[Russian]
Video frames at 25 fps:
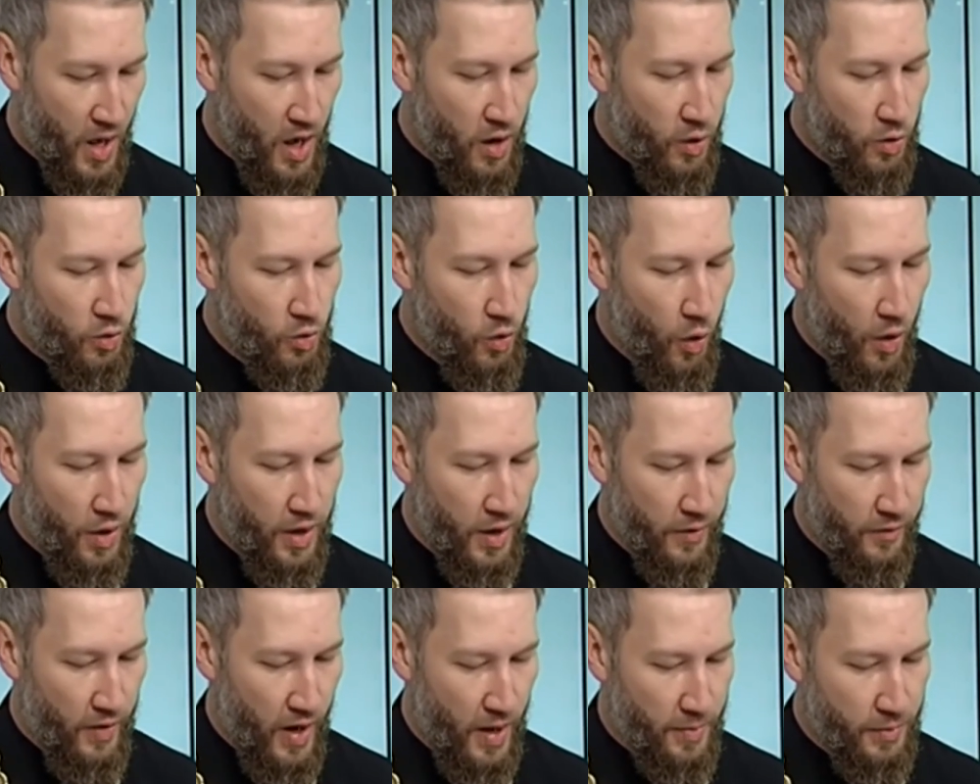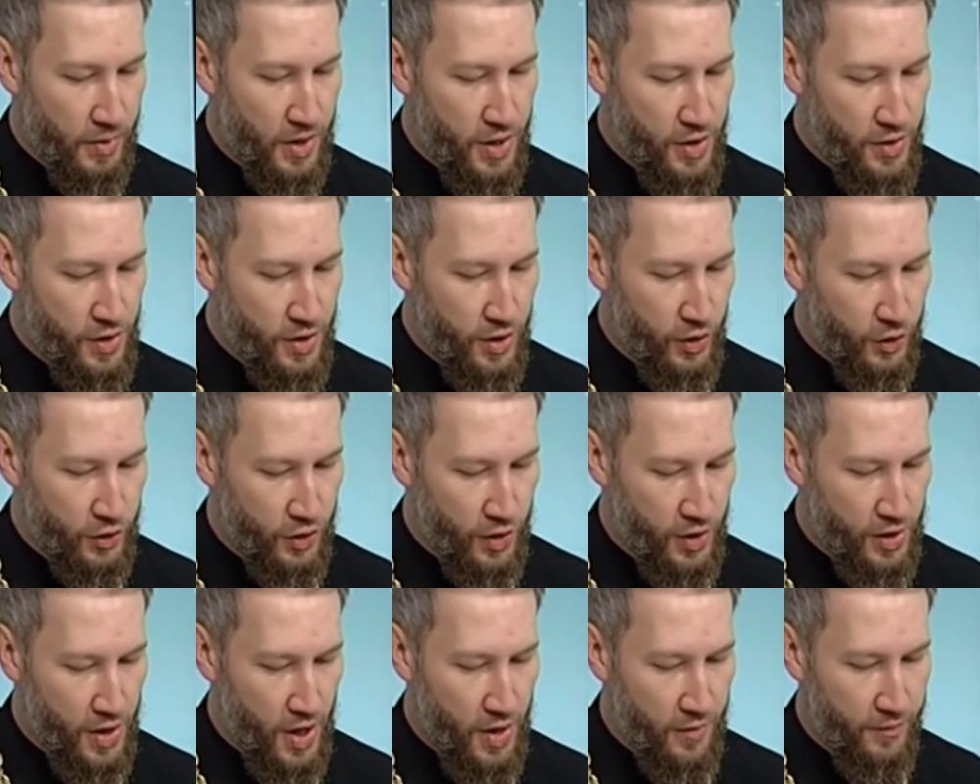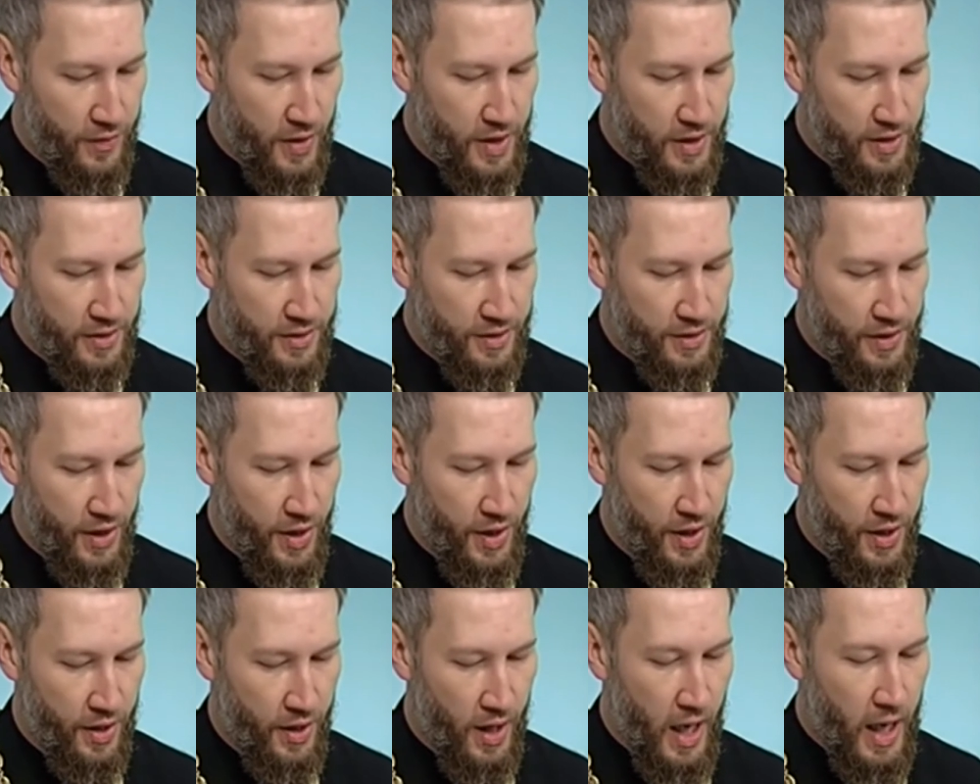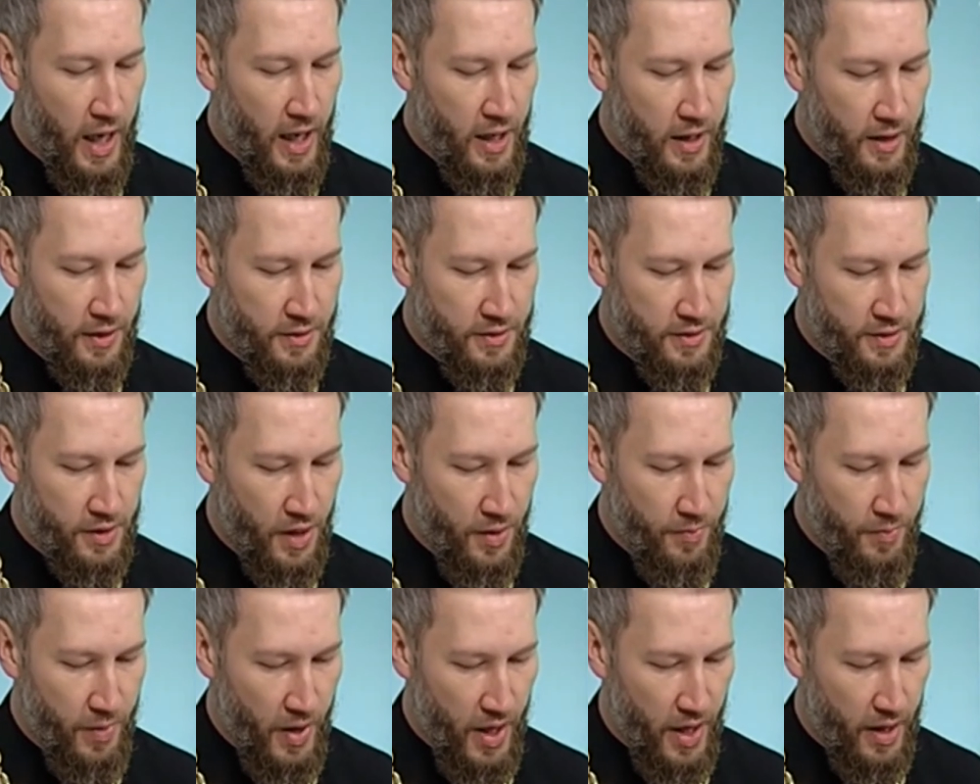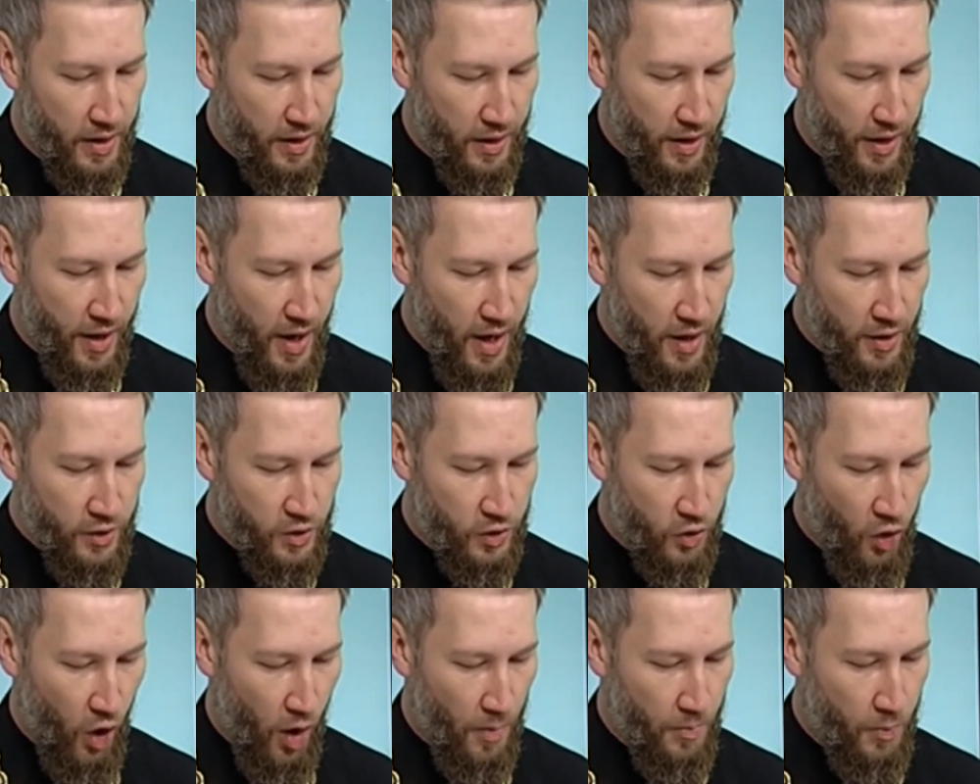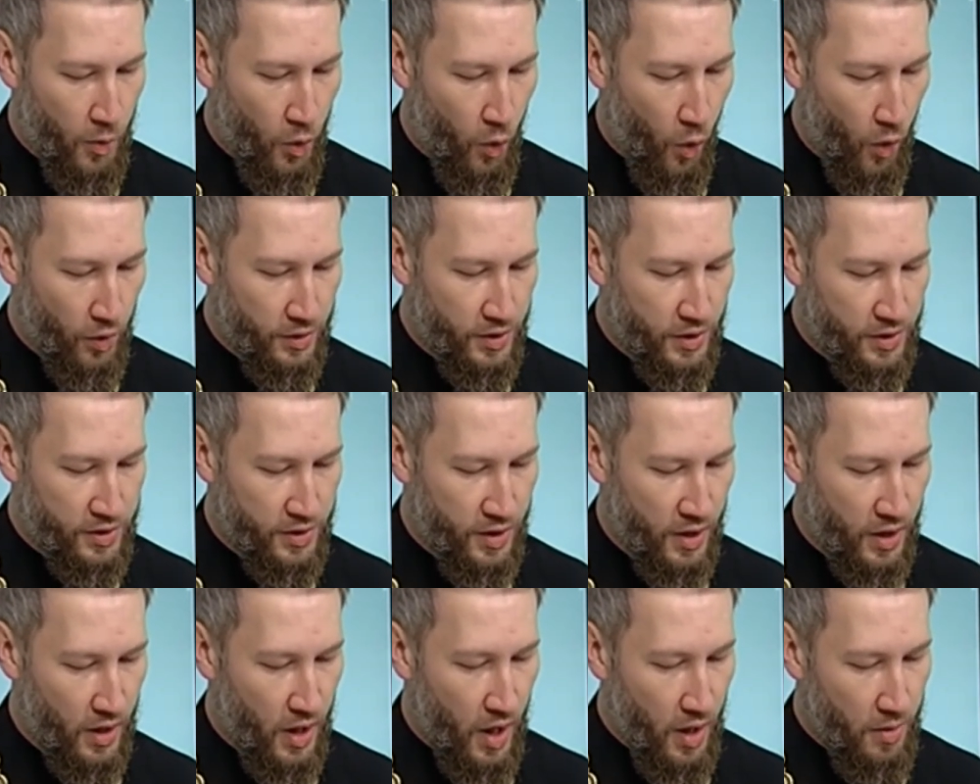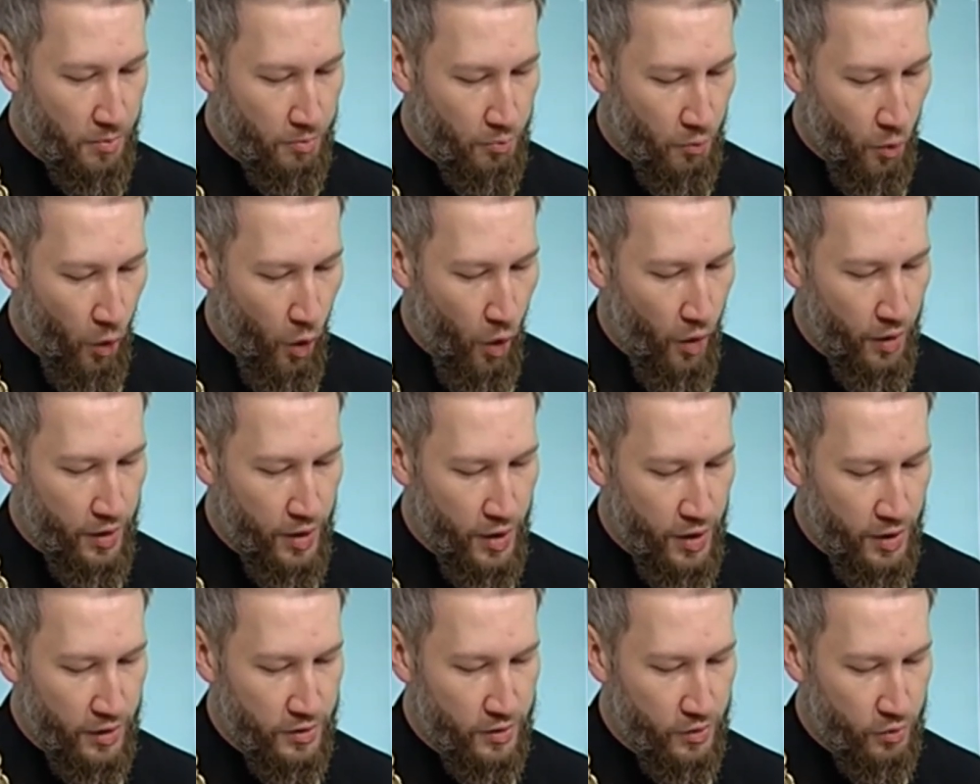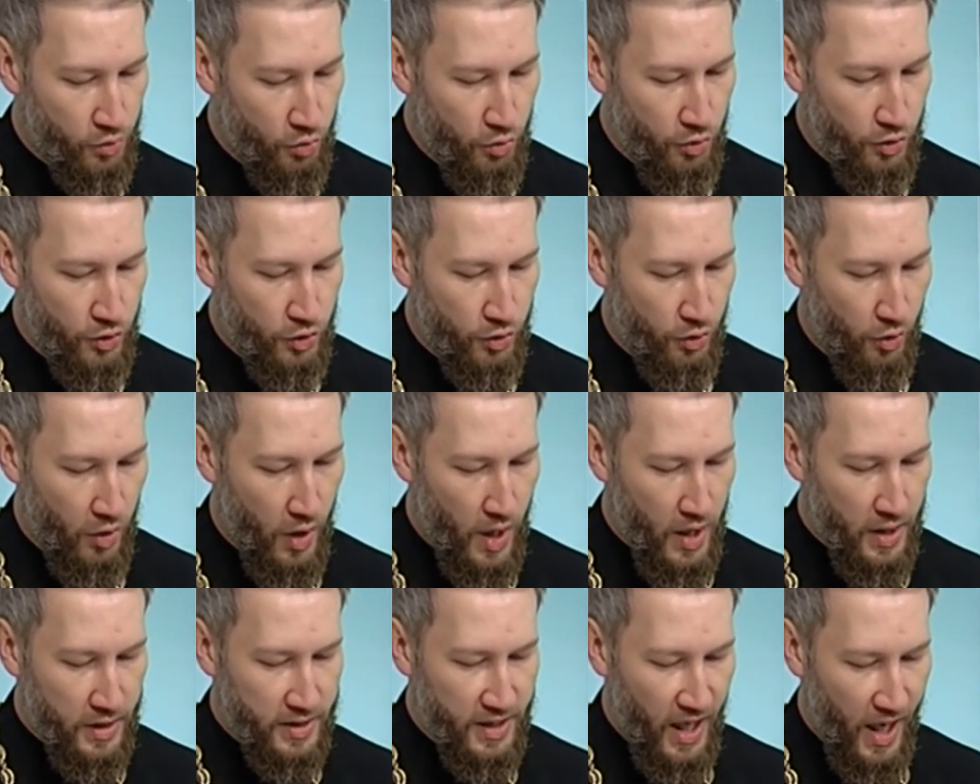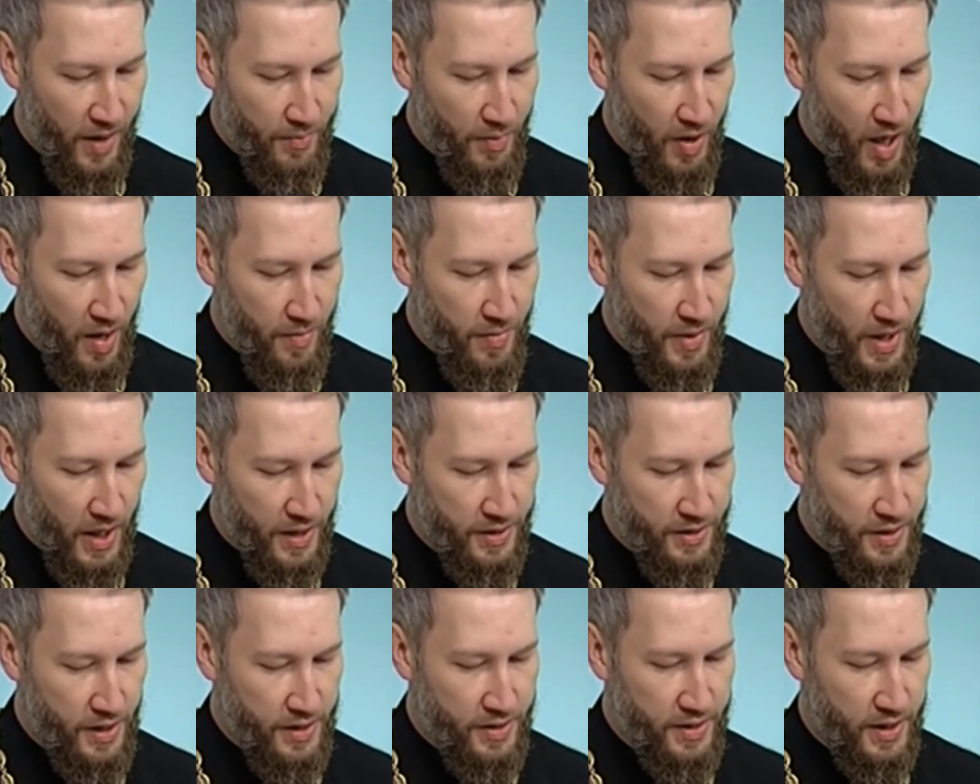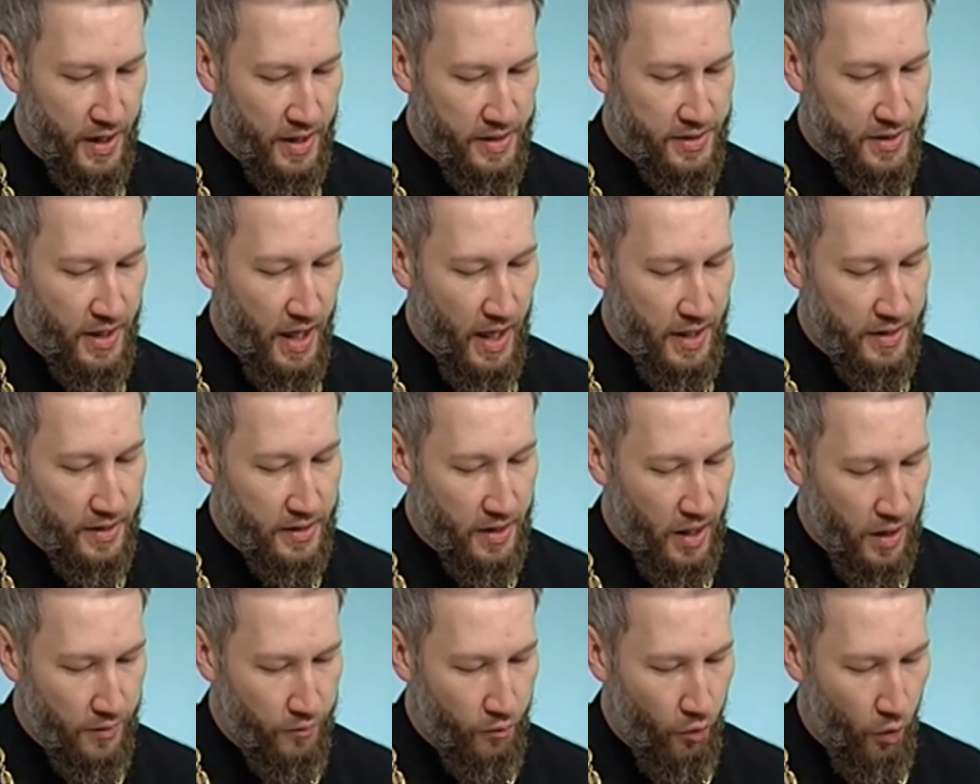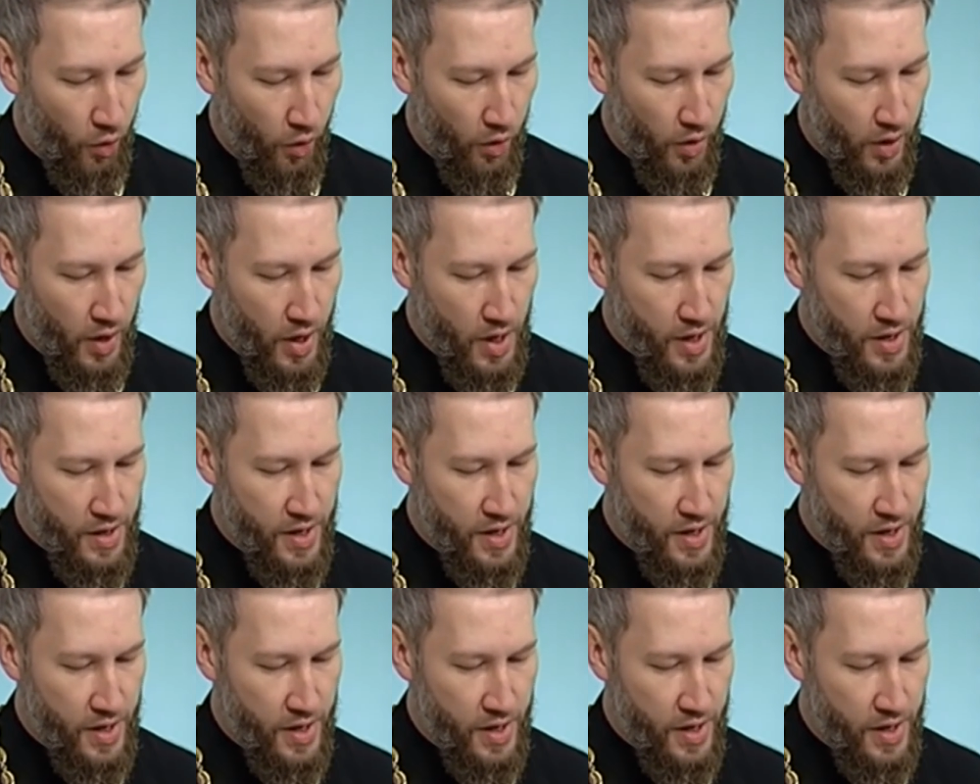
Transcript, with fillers: Горе вам, книжники и фарисеи, лицемеры, что обходите море и сушу, дабы обратить хотя одного.